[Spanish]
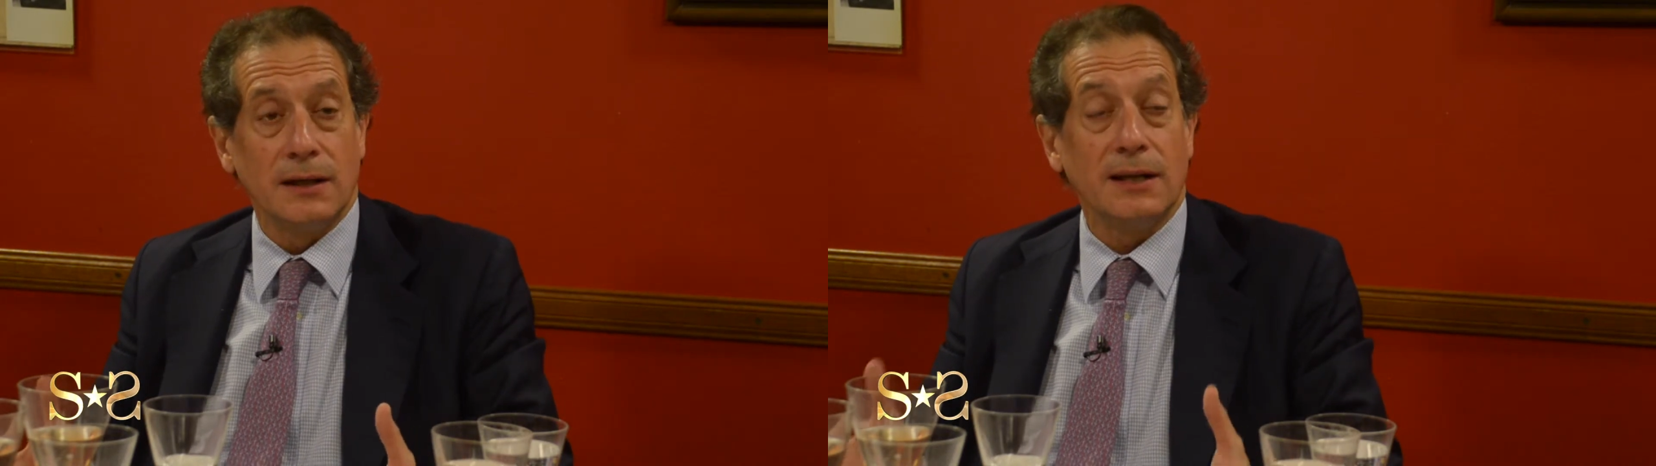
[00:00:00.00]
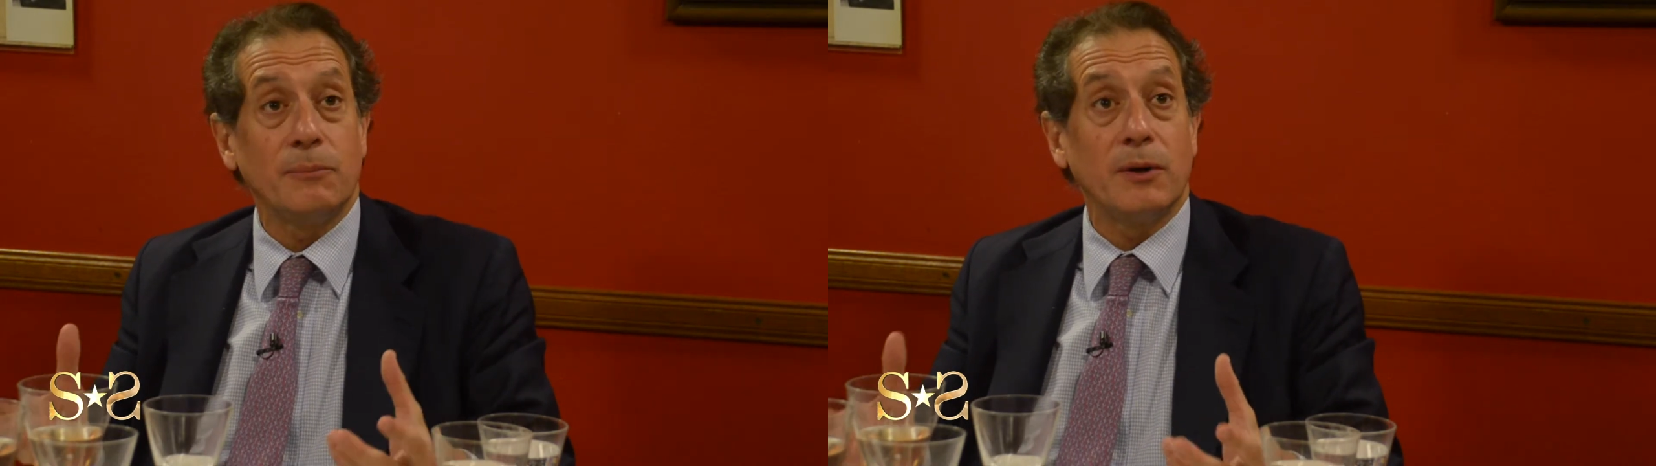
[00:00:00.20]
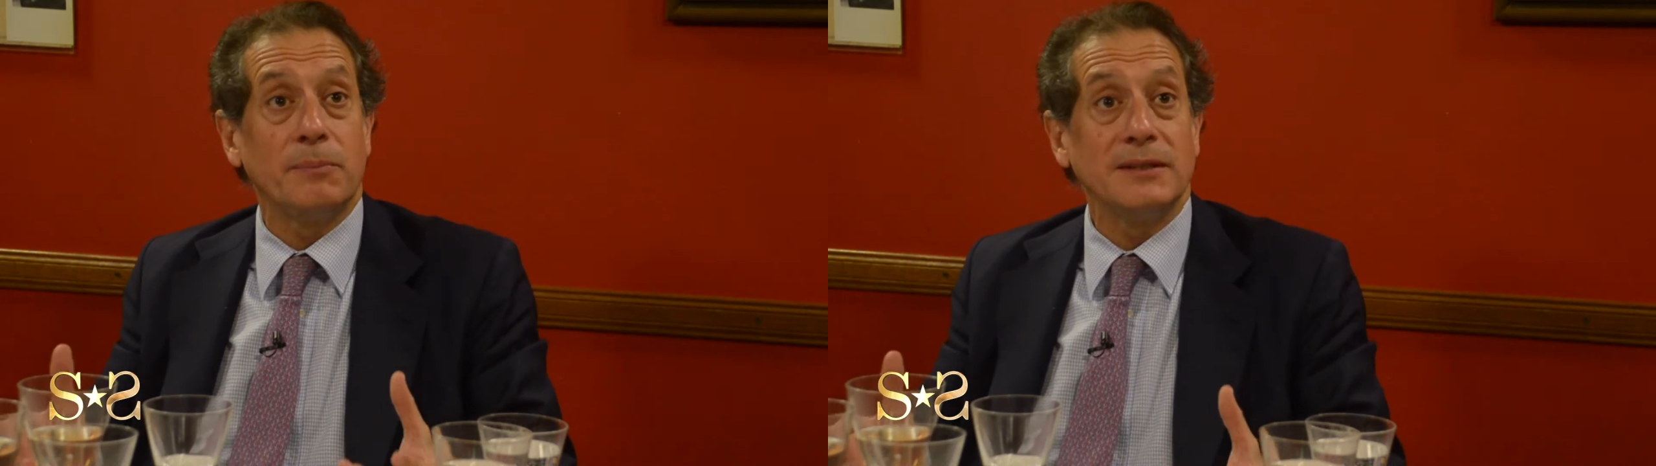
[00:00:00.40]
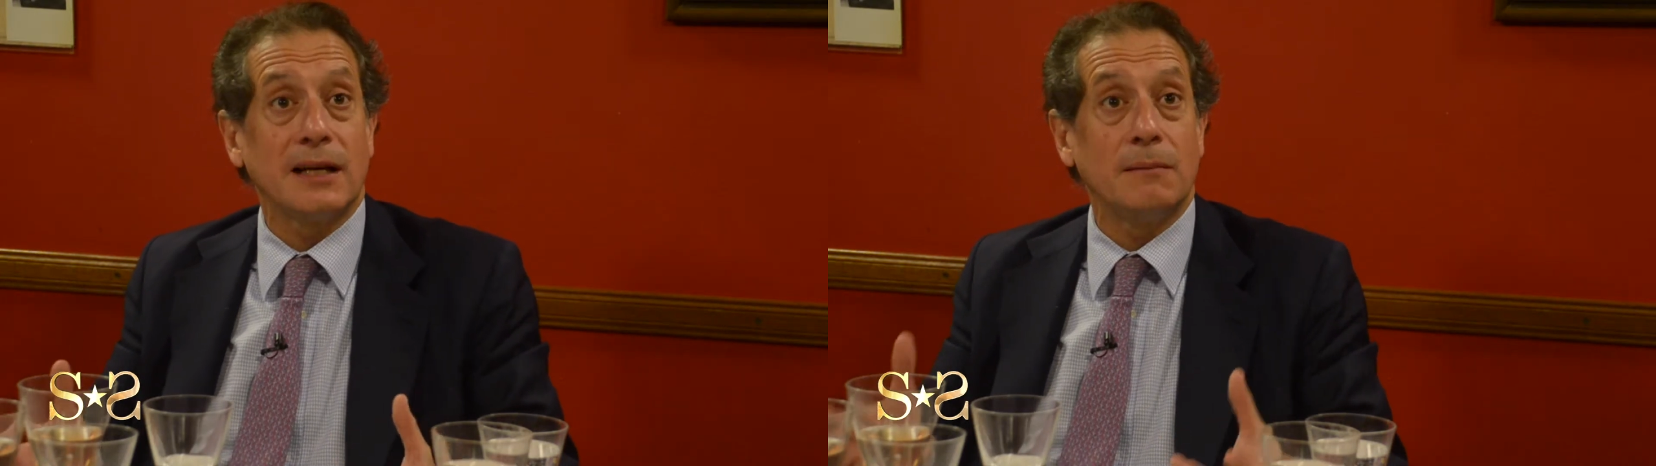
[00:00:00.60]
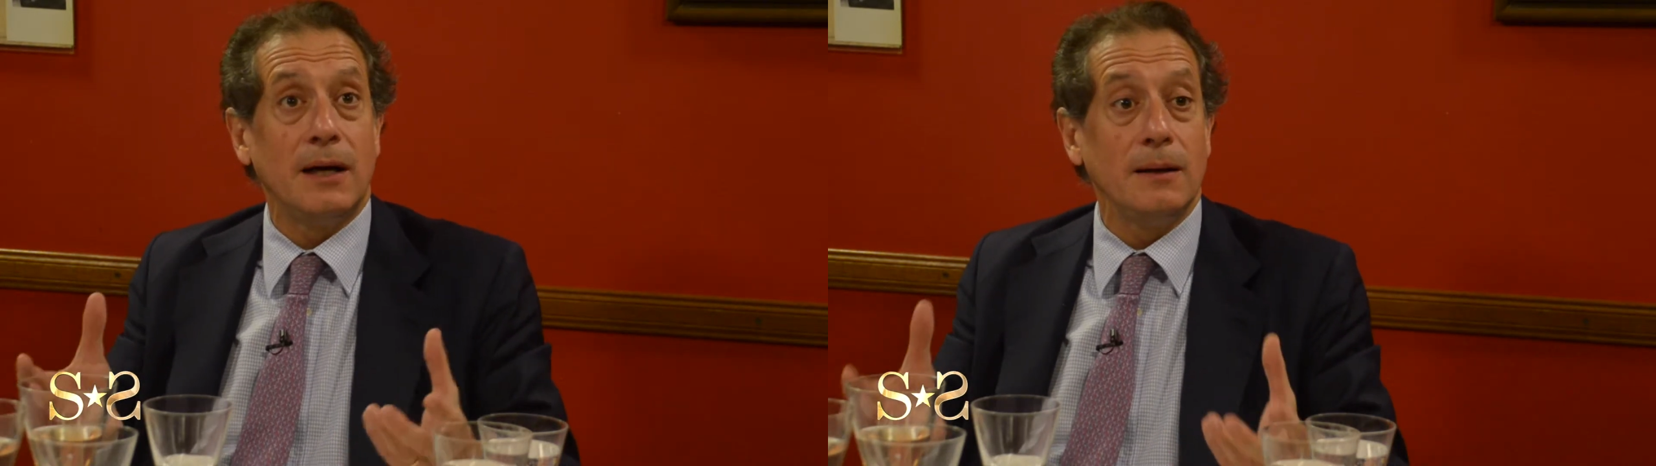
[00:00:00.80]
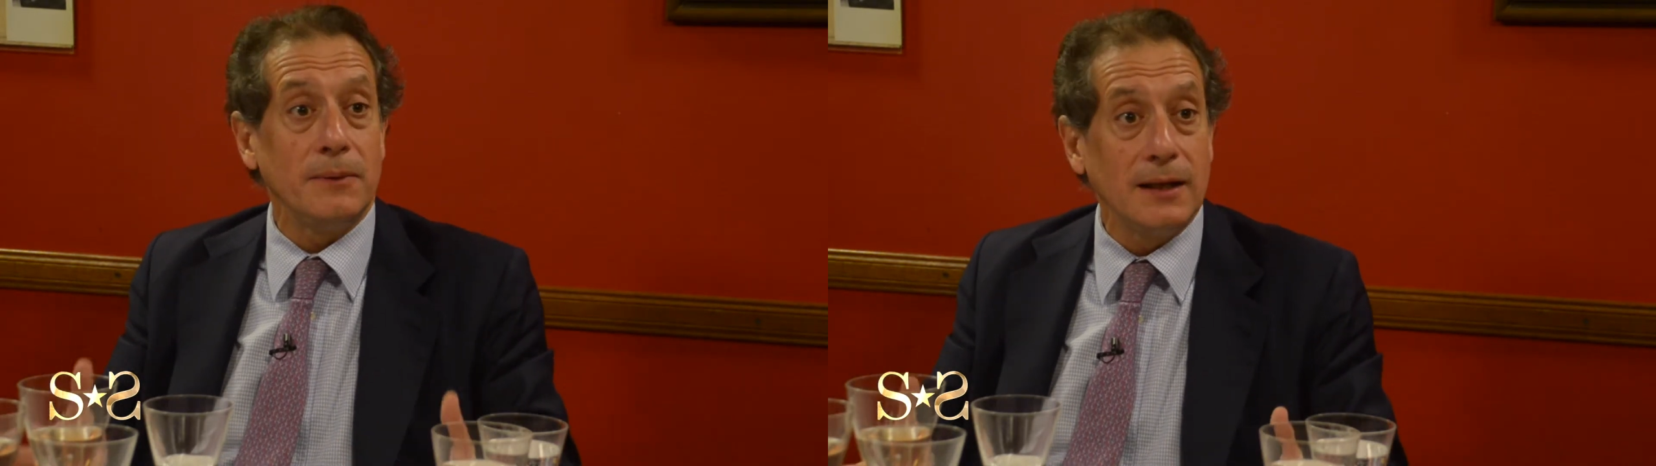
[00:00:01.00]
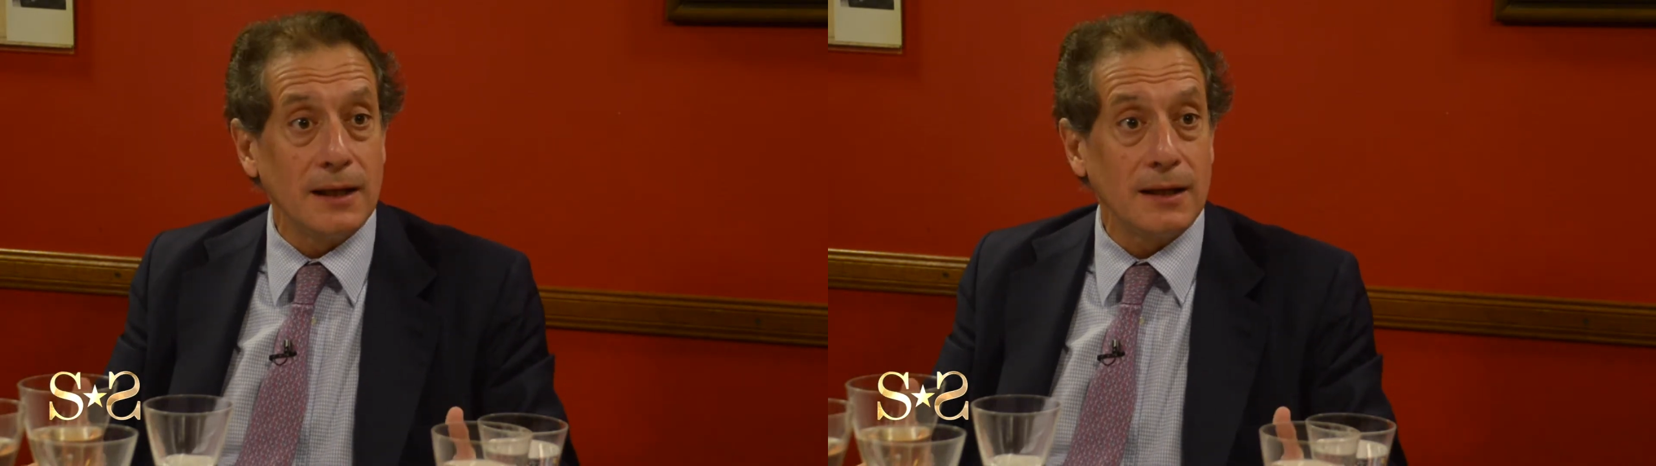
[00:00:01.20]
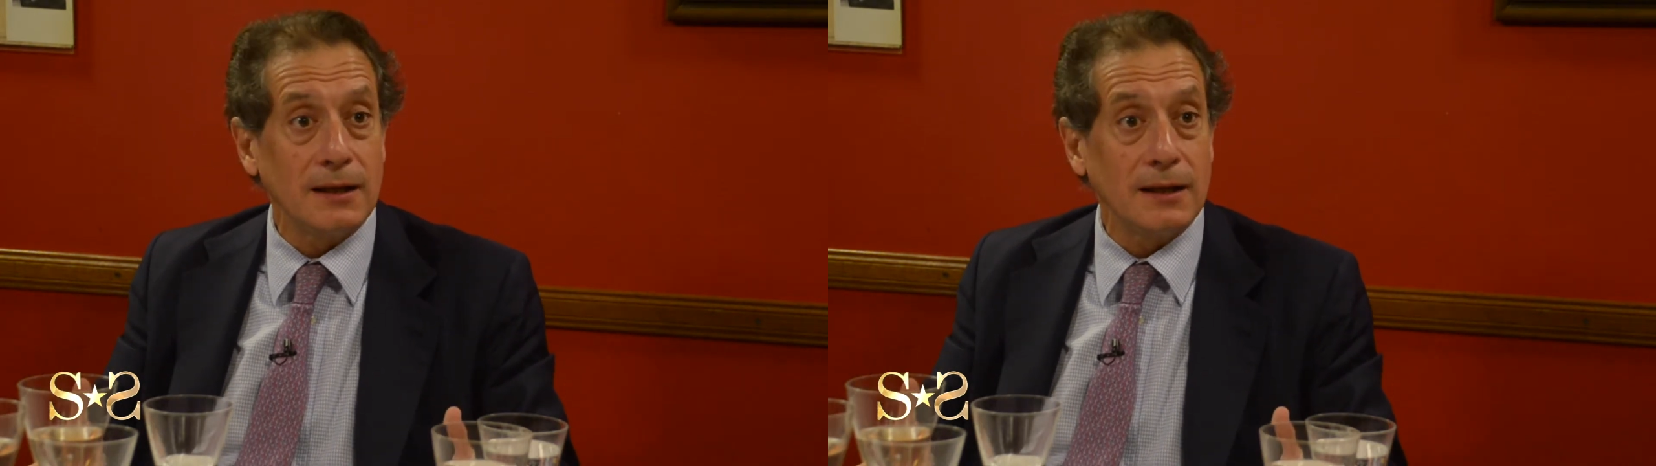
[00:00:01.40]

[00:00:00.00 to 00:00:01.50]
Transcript: nadie puede pensar Malvina,